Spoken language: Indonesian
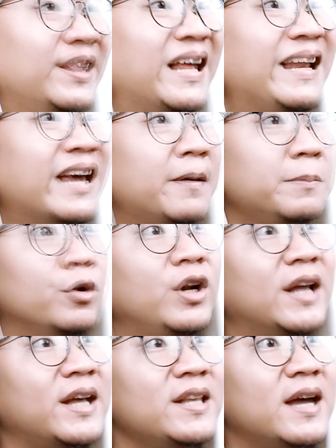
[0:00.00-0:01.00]
kita lihat
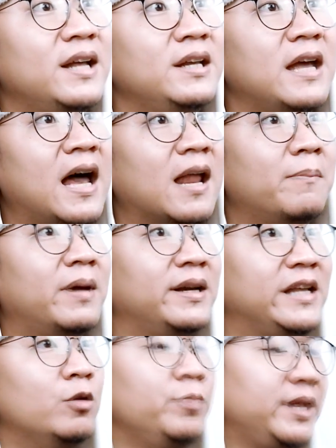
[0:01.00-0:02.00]
biodatanya di
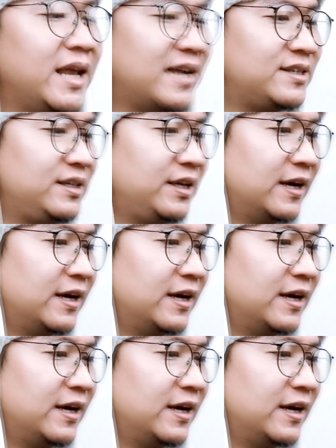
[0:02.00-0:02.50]
halaman iluminasi